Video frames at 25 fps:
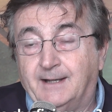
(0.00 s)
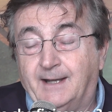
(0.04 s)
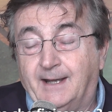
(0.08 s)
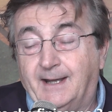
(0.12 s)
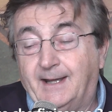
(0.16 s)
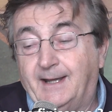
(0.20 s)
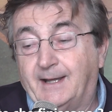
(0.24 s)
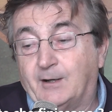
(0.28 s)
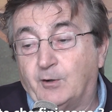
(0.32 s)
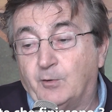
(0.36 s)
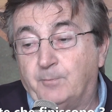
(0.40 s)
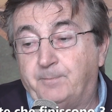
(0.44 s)

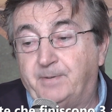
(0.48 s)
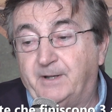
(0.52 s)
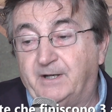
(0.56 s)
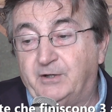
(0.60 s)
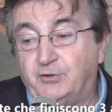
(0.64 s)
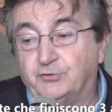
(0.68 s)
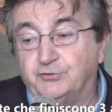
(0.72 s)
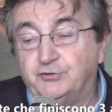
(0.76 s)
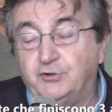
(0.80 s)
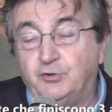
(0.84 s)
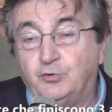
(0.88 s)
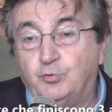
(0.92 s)
era un
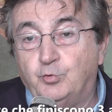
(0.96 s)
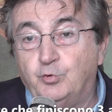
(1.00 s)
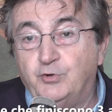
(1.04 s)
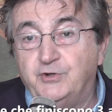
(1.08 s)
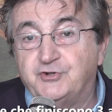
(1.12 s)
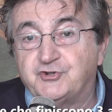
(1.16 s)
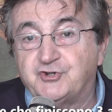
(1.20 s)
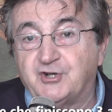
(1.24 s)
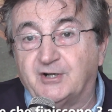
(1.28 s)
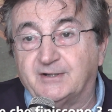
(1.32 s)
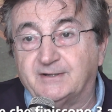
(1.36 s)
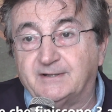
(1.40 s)
periodo in
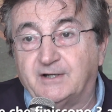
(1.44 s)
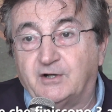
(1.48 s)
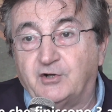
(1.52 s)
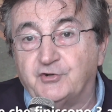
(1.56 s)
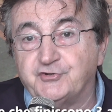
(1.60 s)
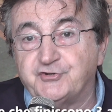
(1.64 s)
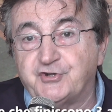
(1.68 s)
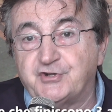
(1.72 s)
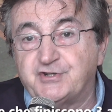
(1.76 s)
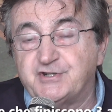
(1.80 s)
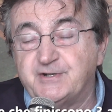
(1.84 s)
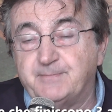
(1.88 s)
cui certe
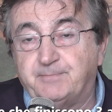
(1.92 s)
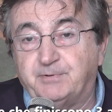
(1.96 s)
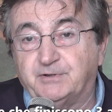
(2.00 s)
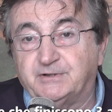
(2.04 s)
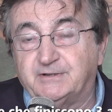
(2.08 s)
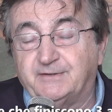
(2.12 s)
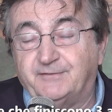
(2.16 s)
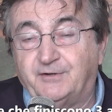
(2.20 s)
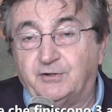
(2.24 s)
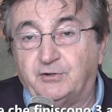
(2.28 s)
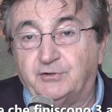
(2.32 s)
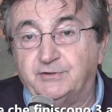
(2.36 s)
cose si
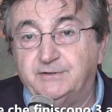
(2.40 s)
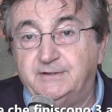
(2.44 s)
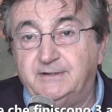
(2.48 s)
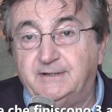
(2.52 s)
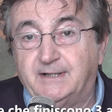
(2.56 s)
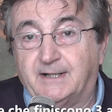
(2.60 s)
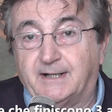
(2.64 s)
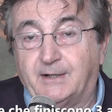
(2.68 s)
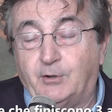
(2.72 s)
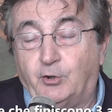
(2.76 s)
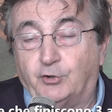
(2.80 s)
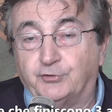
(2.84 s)
potevano
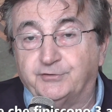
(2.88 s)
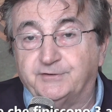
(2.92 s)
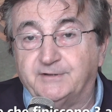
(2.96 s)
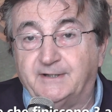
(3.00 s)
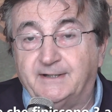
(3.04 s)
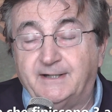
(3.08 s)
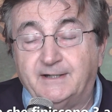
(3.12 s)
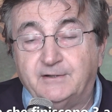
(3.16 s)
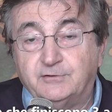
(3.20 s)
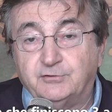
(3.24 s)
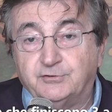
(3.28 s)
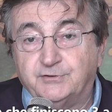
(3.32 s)
dire
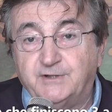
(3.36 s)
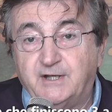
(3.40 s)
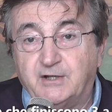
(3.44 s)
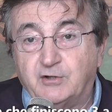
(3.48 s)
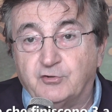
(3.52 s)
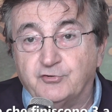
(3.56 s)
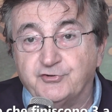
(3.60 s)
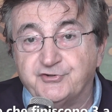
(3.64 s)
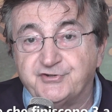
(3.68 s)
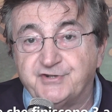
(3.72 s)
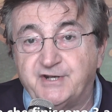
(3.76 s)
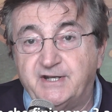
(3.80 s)
ottenendo dei
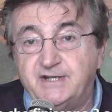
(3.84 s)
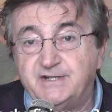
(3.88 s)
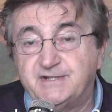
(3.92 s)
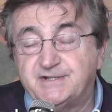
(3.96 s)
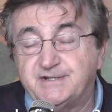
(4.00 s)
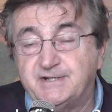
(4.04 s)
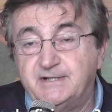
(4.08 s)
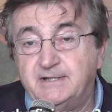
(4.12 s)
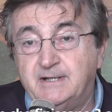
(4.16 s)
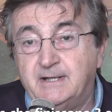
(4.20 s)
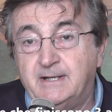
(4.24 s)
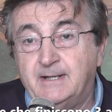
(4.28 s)

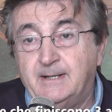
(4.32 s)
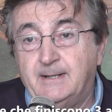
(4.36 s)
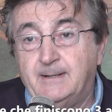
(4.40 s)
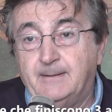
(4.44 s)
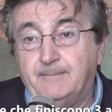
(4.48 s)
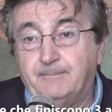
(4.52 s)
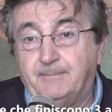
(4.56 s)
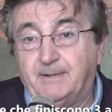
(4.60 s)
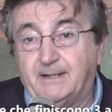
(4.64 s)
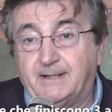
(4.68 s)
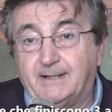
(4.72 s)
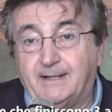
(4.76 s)
consensi,
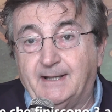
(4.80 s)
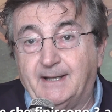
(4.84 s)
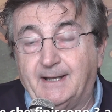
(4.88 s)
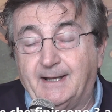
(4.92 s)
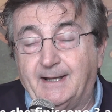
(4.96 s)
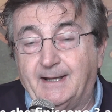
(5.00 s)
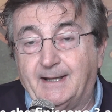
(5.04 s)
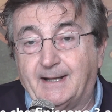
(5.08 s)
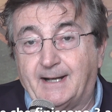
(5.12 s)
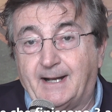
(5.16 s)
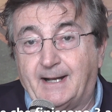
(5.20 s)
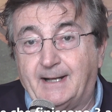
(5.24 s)
perché
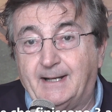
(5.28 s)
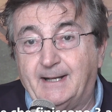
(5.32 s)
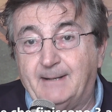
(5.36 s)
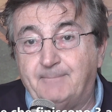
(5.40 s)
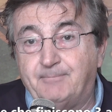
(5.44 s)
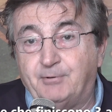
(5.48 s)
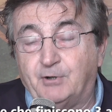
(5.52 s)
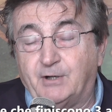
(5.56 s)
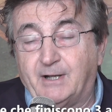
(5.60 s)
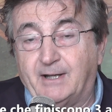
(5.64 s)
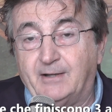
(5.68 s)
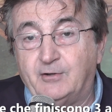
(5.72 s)
era
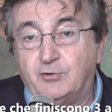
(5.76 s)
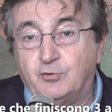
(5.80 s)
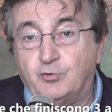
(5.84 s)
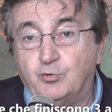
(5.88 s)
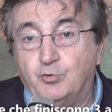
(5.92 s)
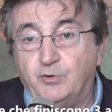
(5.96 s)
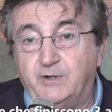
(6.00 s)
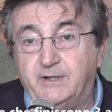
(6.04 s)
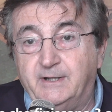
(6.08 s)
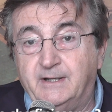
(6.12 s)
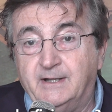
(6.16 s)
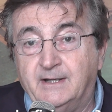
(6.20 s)
l'epoca in
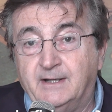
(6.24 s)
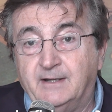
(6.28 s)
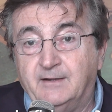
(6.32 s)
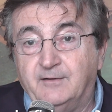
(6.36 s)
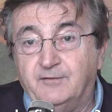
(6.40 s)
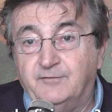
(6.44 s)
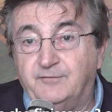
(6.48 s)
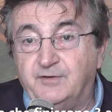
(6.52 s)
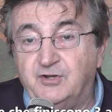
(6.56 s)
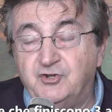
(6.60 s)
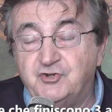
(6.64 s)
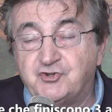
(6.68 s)
cui
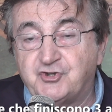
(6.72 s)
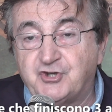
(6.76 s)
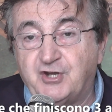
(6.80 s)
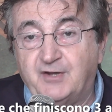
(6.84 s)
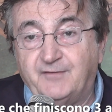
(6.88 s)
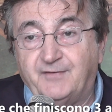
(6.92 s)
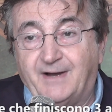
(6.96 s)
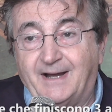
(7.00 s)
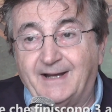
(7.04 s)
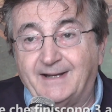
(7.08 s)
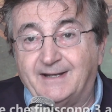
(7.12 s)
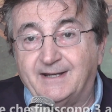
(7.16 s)

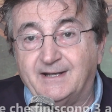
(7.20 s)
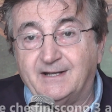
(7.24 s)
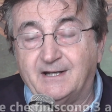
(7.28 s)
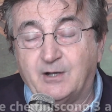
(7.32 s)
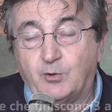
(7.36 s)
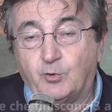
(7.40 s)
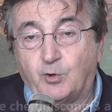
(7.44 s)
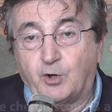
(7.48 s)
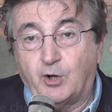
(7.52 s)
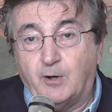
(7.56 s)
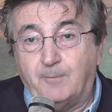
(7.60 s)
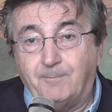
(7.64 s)
vinceva anche in
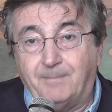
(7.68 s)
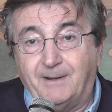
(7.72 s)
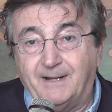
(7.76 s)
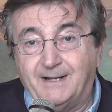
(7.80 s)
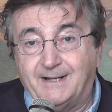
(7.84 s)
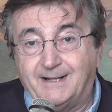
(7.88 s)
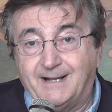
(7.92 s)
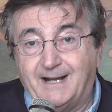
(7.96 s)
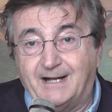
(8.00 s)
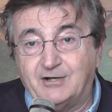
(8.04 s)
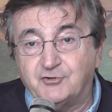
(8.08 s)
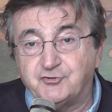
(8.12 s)
Europa
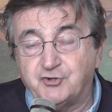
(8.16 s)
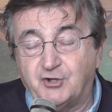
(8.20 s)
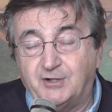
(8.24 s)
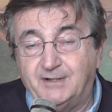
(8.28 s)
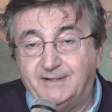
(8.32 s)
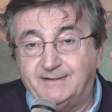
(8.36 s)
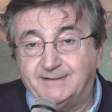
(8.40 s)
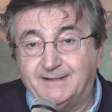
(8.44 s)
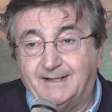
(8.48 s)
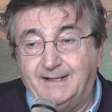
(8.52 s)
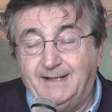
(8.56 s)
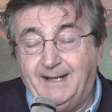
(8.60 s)
il calcio
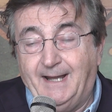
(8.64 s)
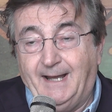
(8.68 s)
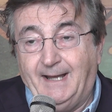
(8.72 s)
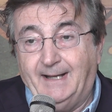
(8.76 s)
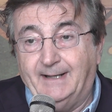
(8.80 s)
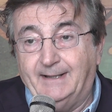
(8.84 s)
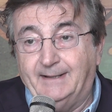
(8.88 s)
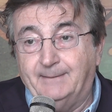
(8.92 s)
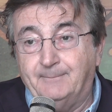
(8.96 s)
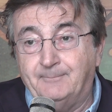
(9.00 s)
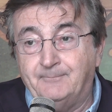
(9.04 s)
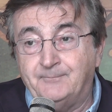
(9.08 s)

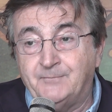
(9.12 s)
all'italiana.